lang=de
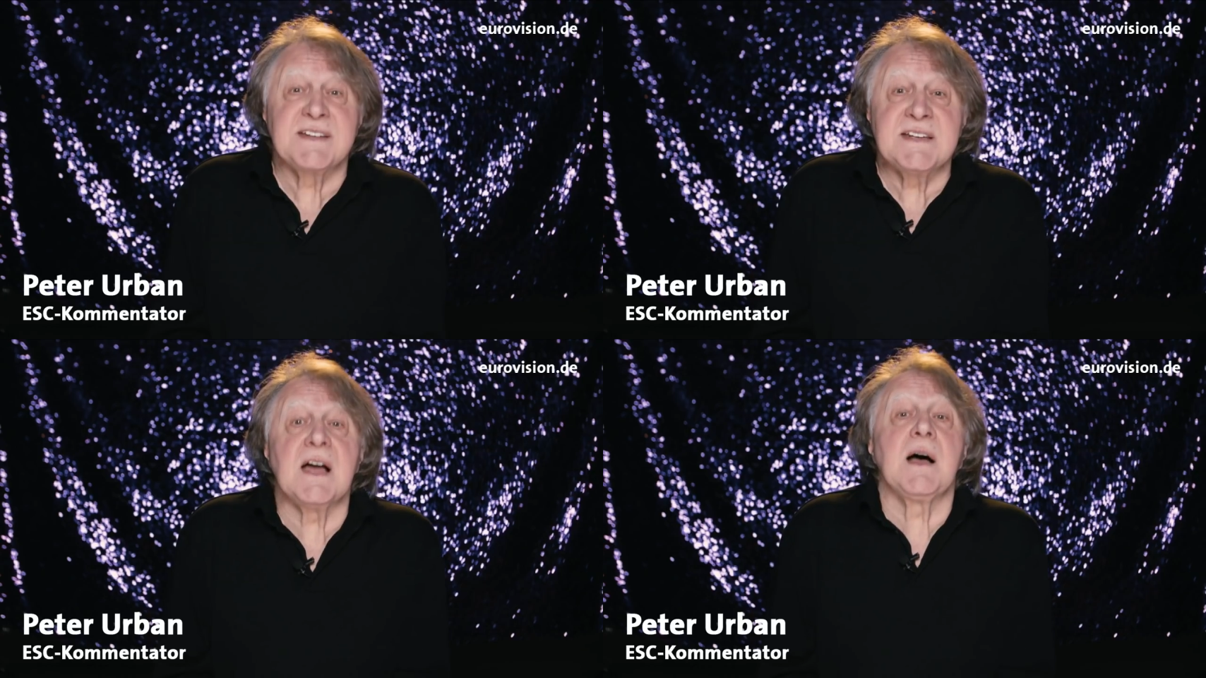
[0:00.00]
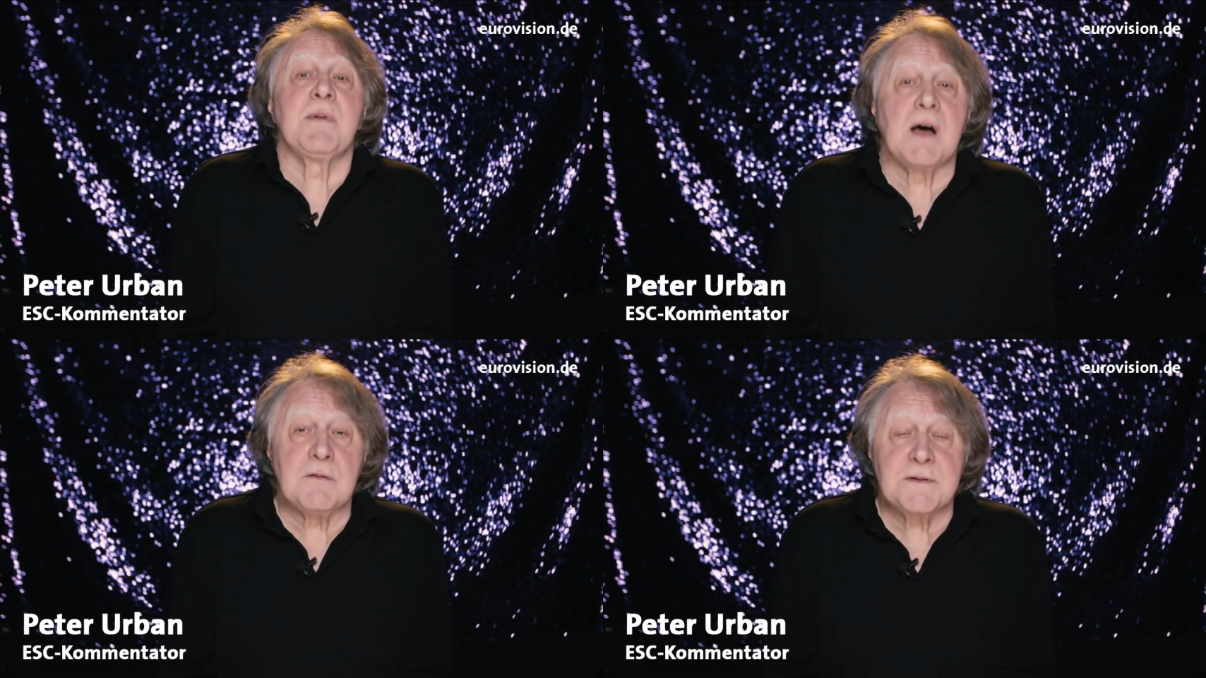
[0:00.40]
die ja
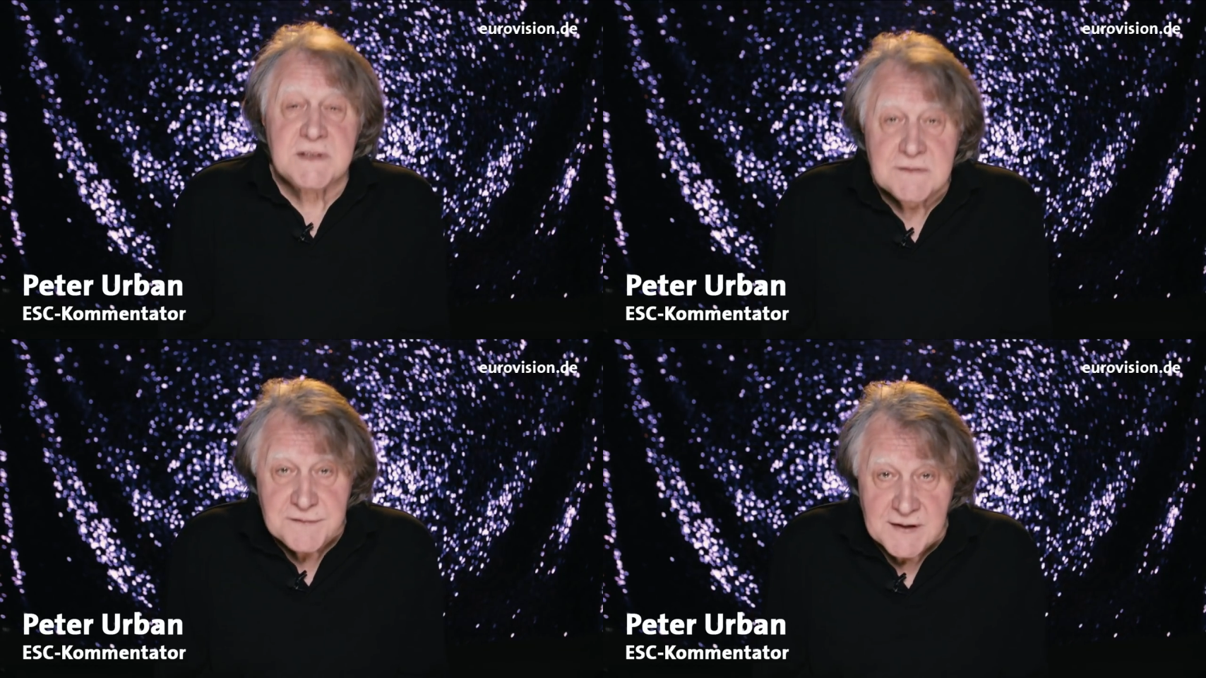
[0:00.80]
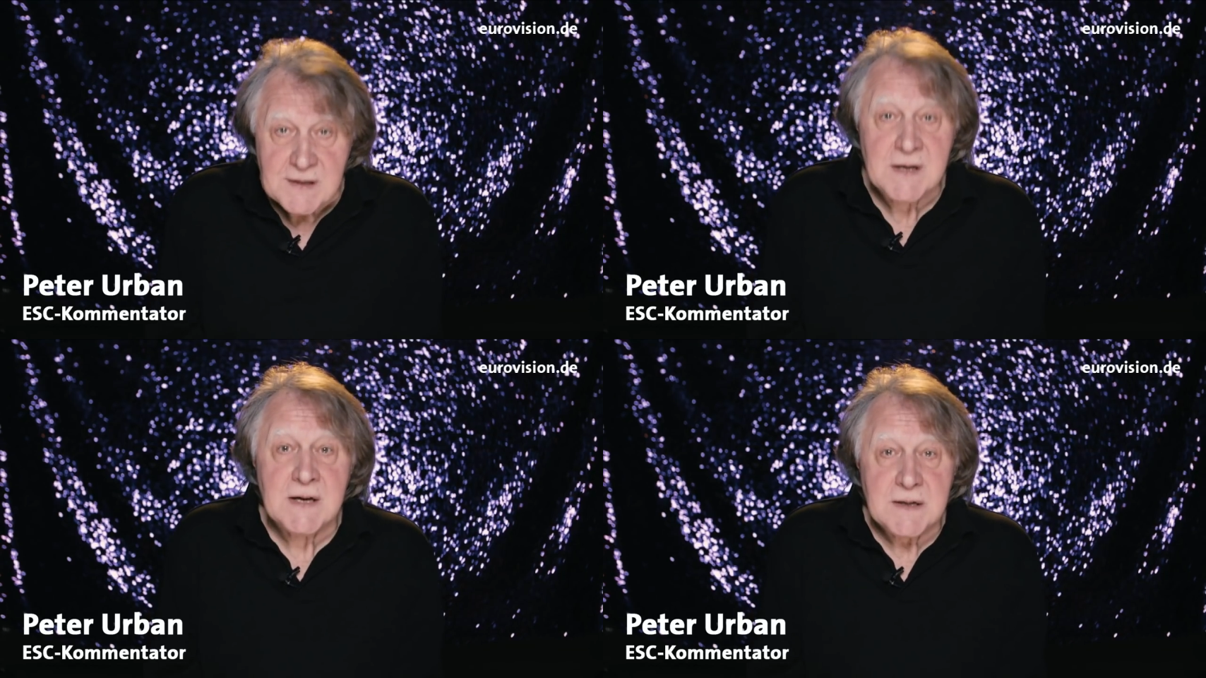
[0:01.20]
aber auf jeden Fall
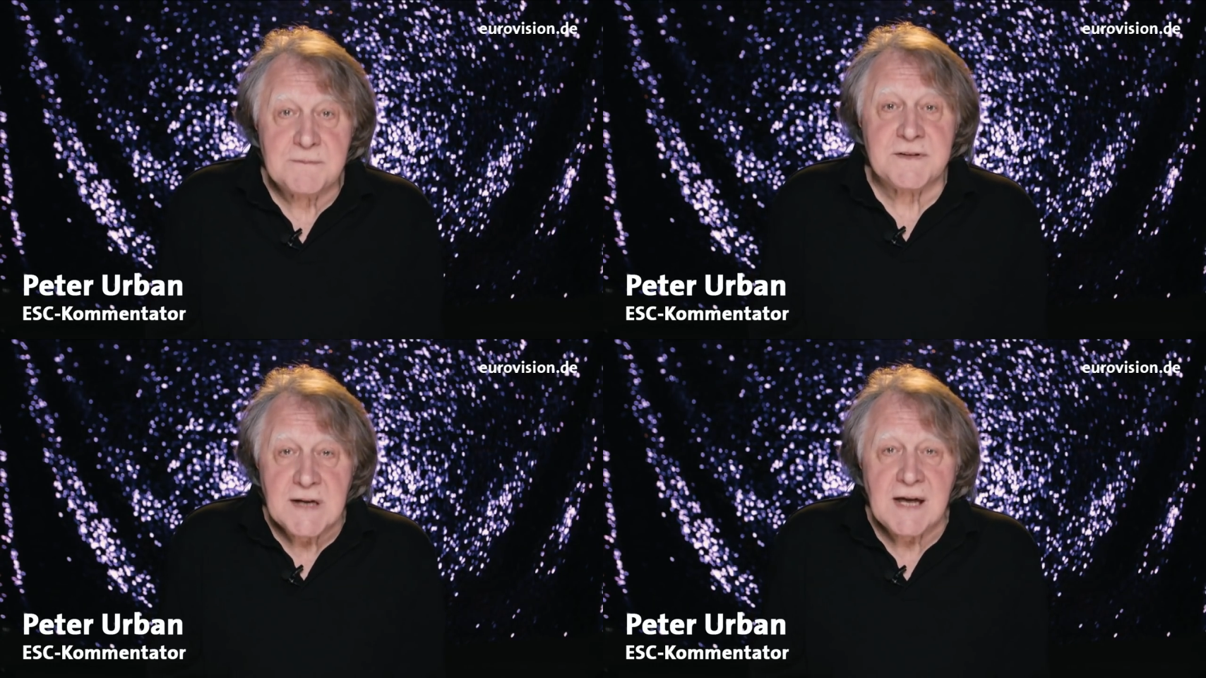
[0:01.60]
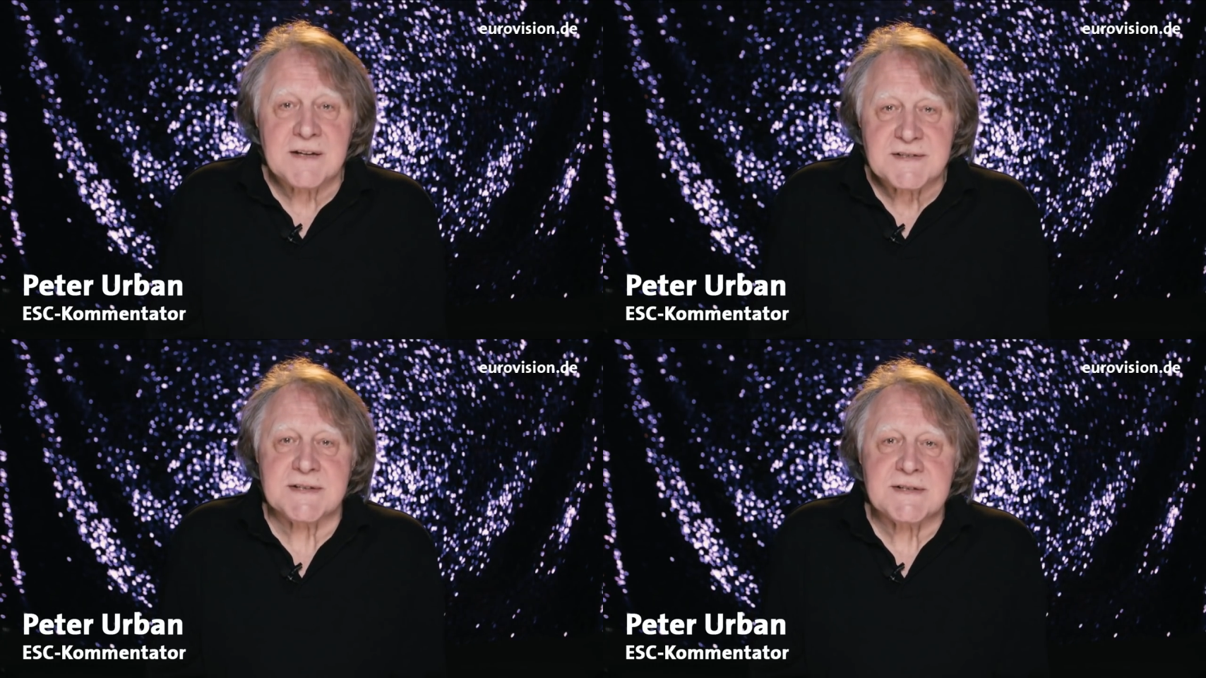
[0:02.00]
im
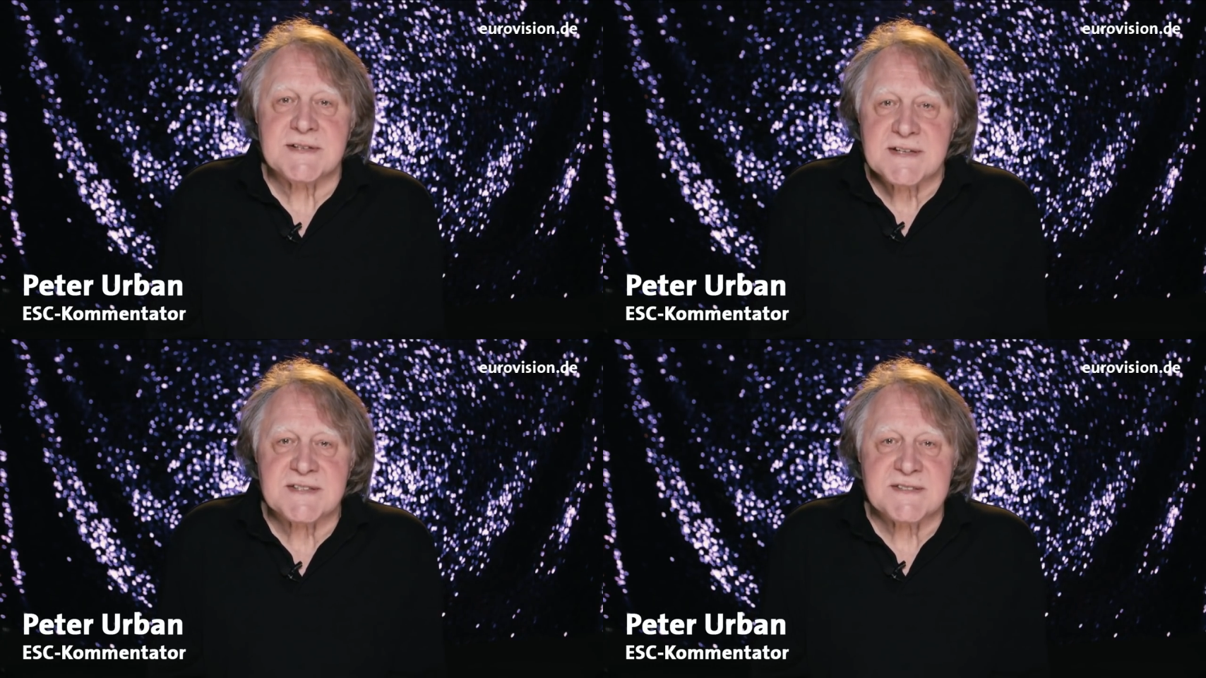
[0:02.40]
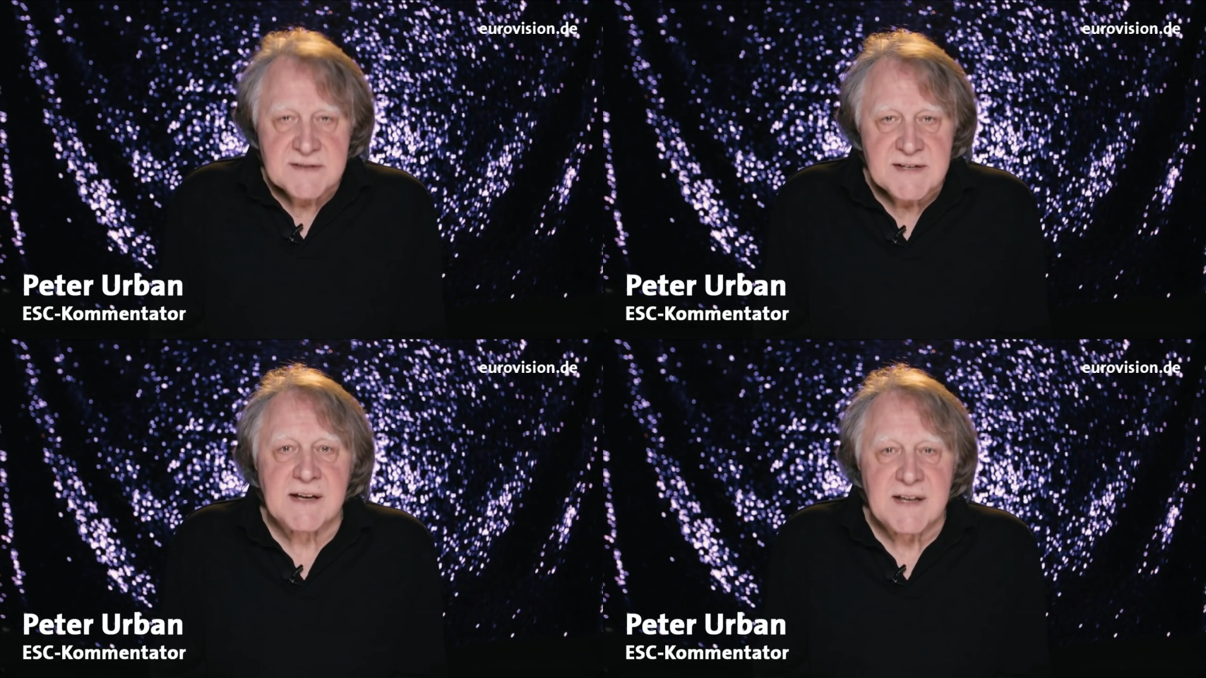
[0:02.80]
Finale sind, denn sie sind ja